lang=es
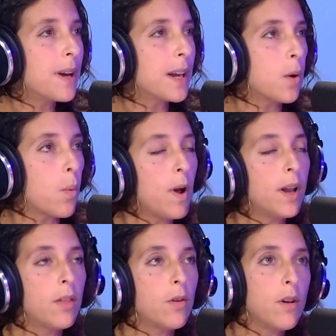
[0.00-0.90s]

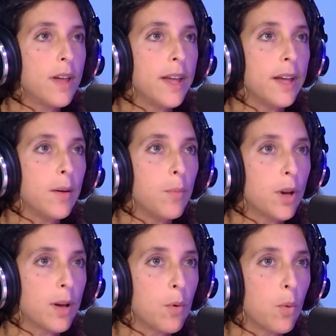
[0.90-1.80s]
recuerdo, eh, por
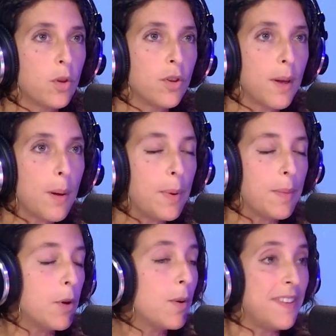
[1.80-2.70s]
ejemplo, cuando estaba en
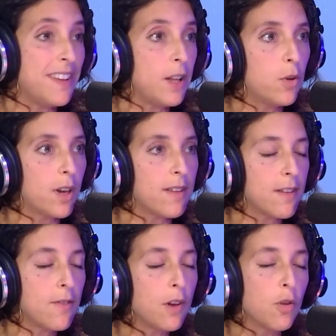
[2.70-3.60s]
primer bachillerato, en
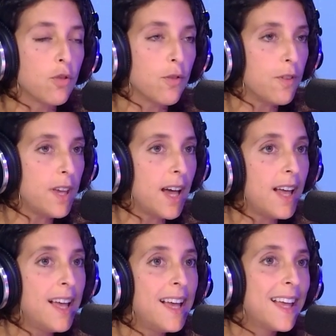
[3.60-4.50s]
clase de filosofía,
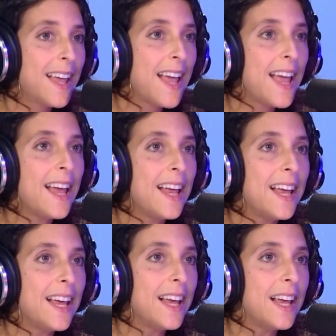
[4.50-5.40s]

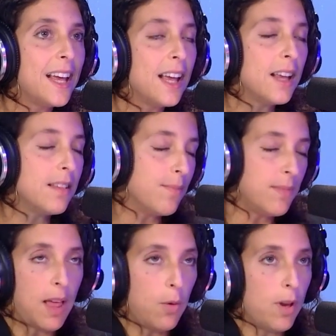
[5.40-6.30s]
que eh,
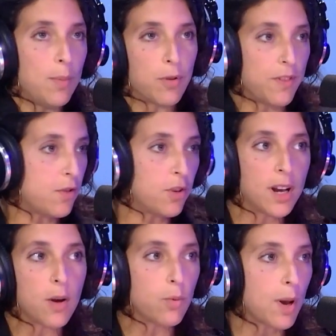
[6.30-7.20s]
dado que el profesor
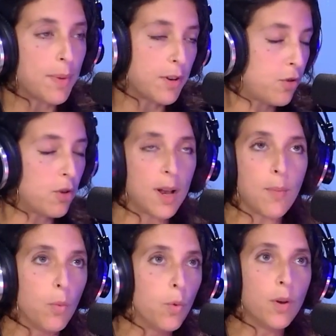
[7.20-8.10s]
era una persona
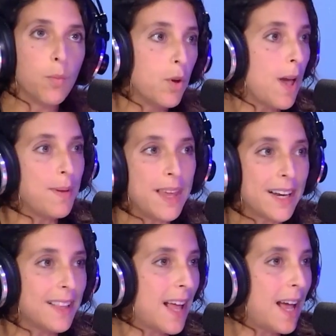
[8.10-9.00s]
muy, muy
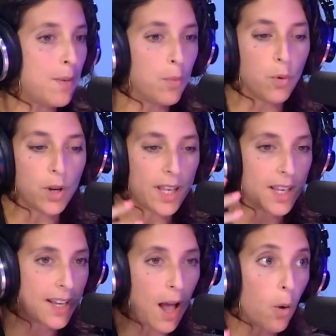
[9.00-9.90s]
abierta,
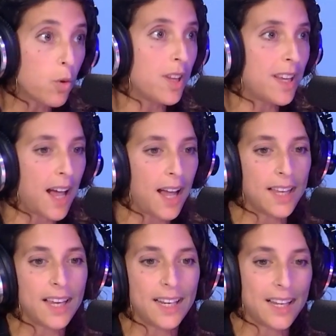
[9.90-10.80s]
muy caótica
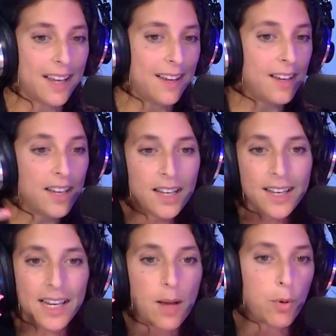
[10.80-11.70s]
y que, que,
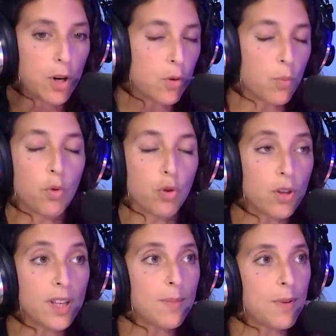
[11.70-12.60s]
quería poner un
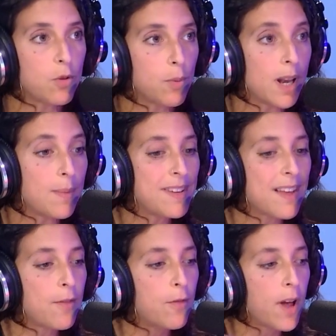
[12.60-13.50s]
montón de temas sobre la
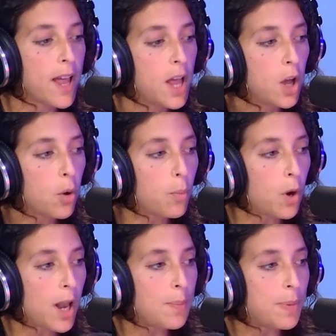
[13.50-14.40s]
mesa, fue
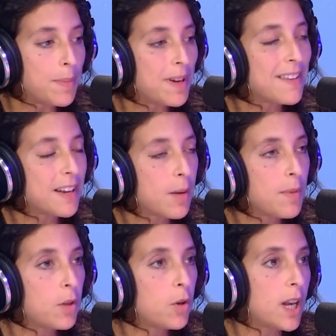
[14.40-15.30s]
como el primer
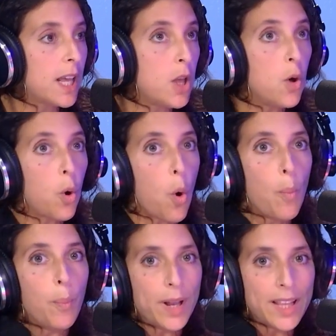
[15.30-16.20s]
acercamiento en el que yo
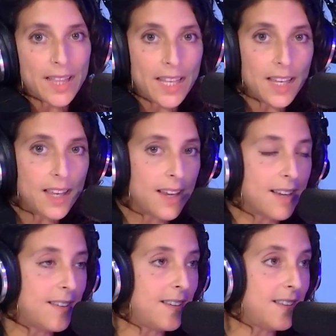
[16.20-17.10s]
comprendí que
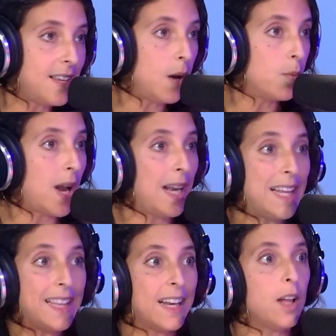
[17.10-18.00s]
existía una
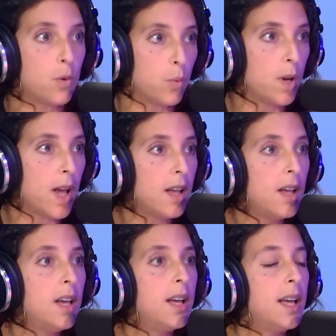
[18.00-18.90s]
literatura
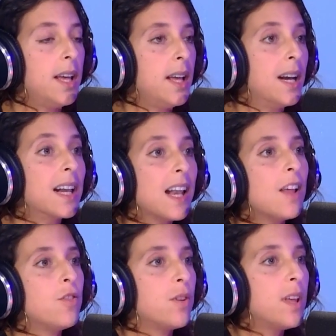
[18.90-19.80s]

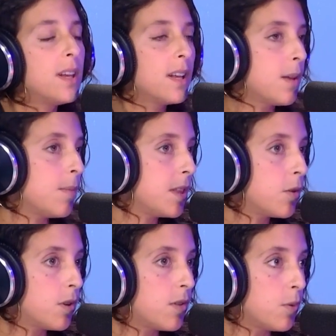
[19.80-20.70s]
relacionada
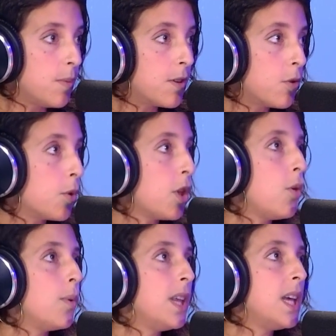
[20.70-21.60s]
directamente con ese universo, porque
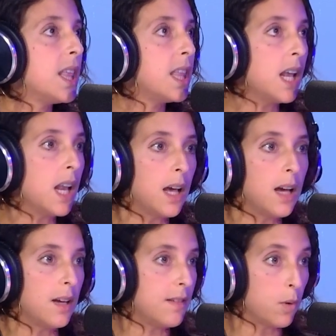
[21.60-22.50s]
yo venía de
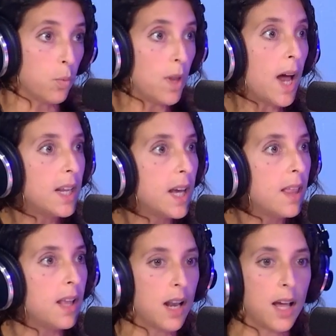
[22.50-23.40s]
la
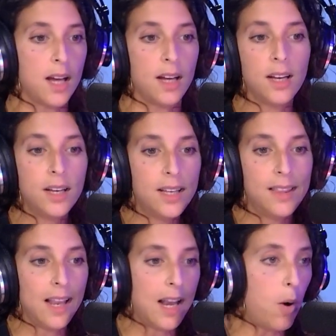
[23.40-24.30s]
secundaria, de
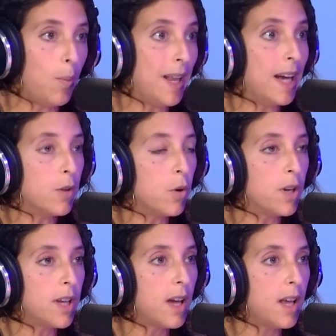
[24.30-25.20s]
la obligatoria
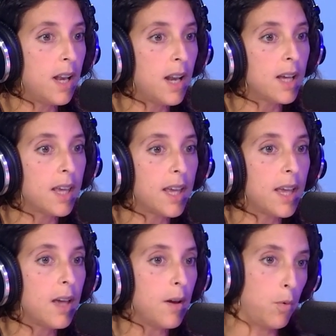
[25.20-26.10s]
en la
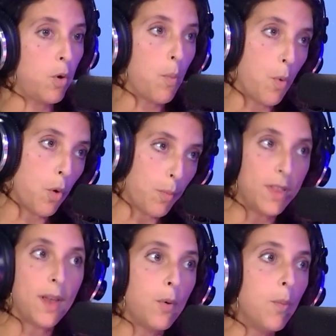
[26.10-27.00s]
que, como
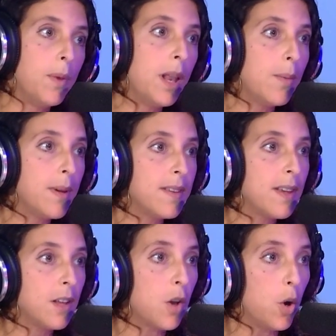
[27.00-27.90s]
comentamos mil
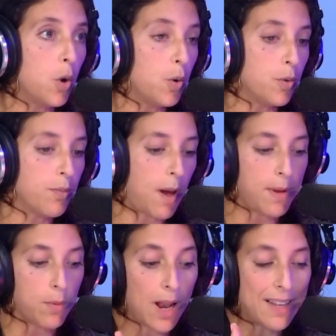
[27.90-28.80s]
veces, los,
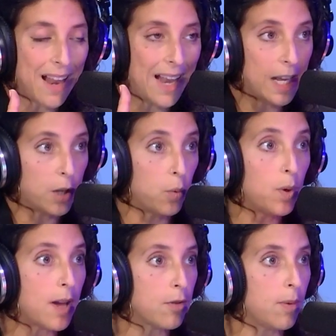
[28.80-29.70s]
había unas
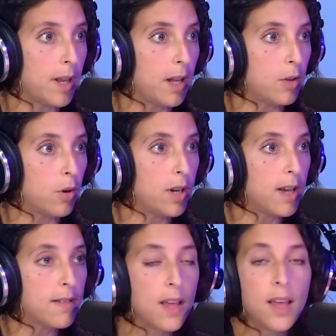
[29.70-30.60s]
lecturas
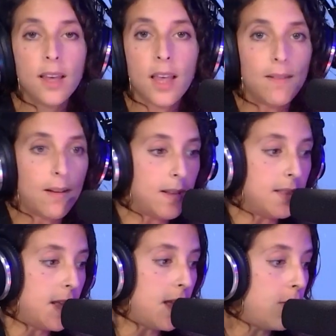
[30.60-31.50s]
obligatorias que
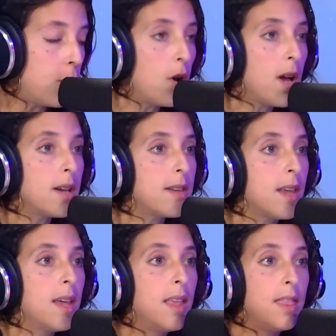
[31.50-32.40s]
hablaban de
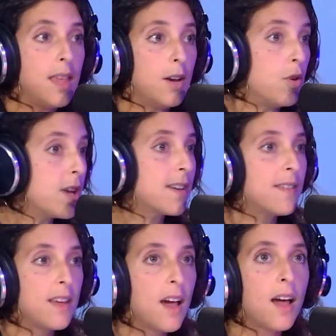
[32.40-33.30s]
drogas, de
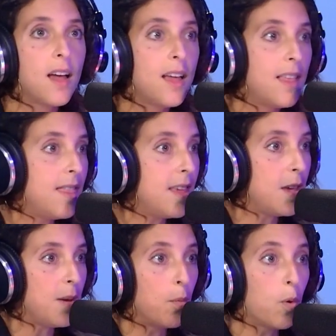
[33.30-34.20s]
anorexia,
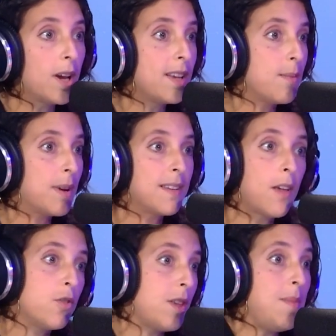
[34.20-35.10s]
de mujeres
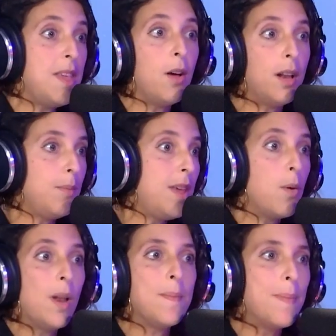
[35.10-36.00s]
embarazadas, de miedo,
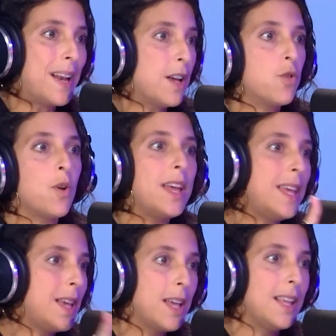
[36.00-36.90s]
al, embarazo
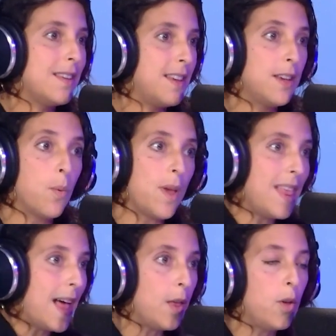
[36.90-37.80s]
ahí, cuidado. sí,
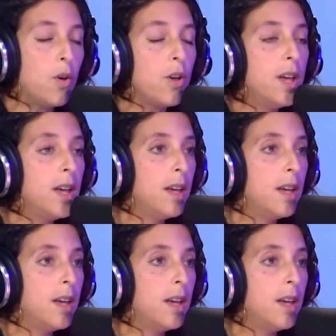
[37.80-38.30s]
cuidado.